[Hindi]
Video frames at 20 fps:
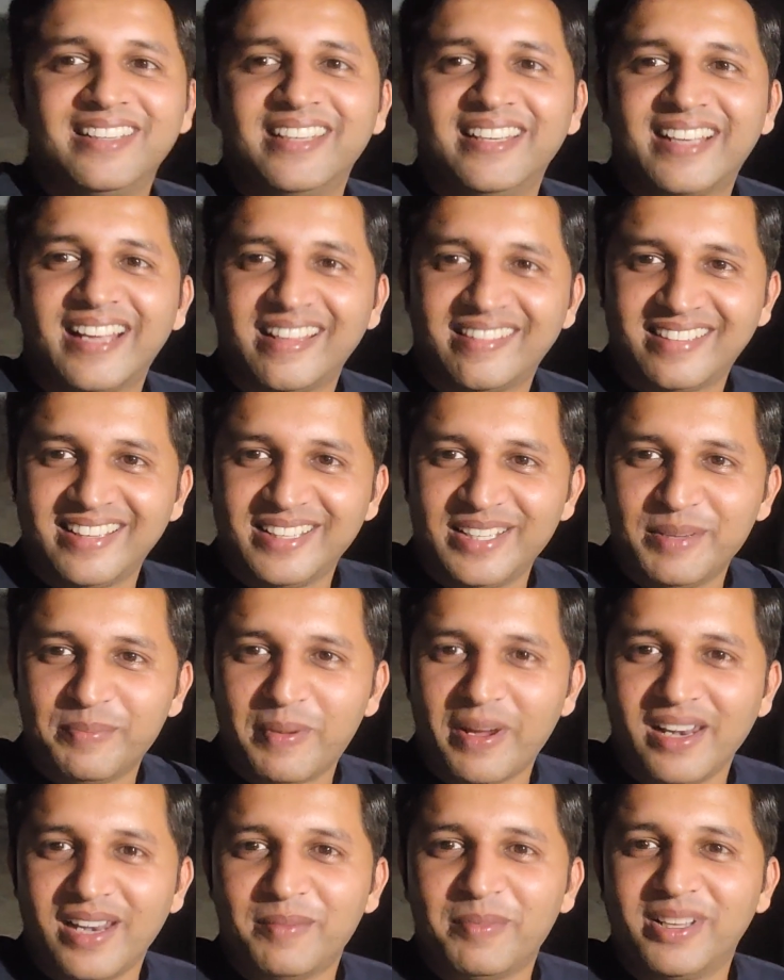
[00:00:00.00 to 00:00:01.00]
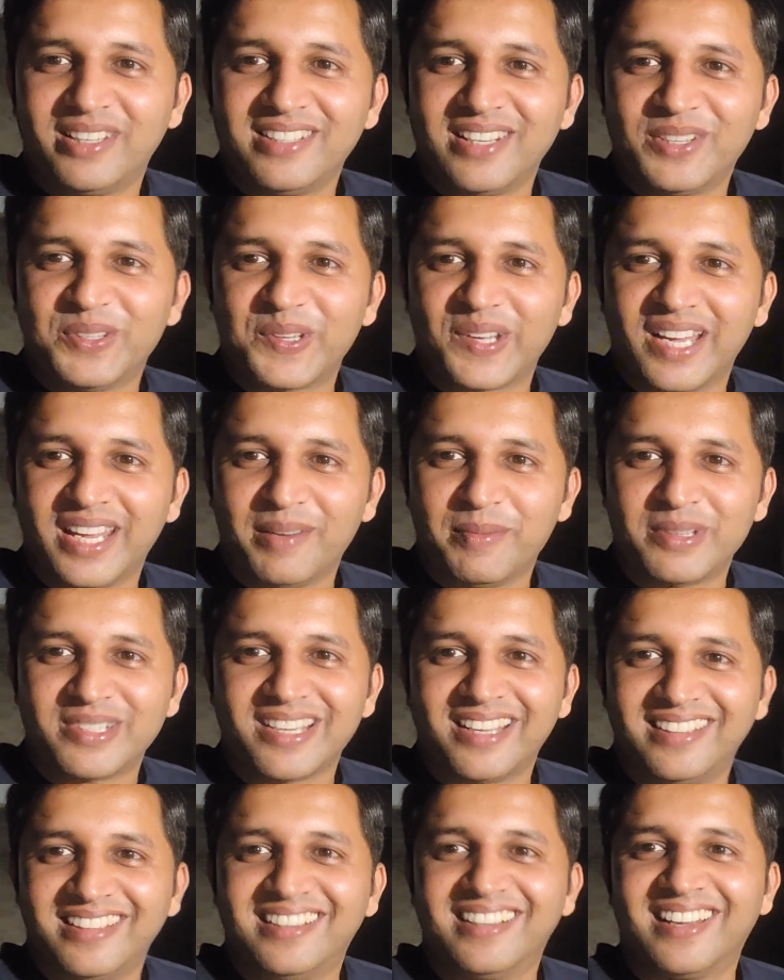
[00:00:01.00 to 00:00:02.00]
ये कहता है जी पहला बच्चा जो कह रहा है मैं
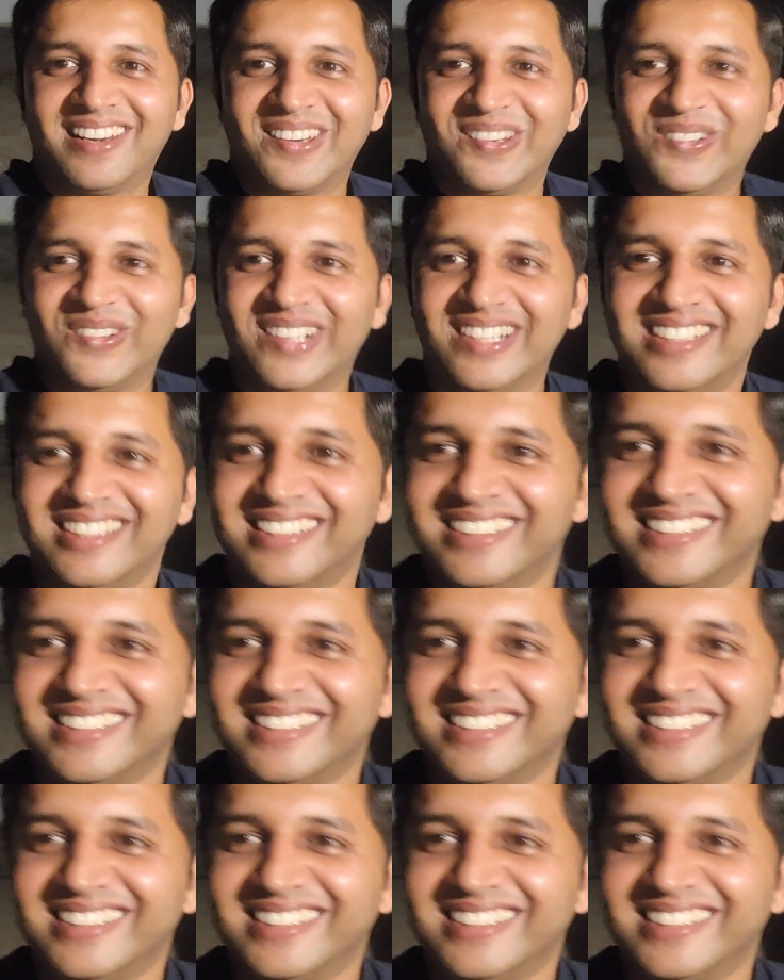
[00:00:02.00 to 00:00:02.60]
शादी कर लूँगा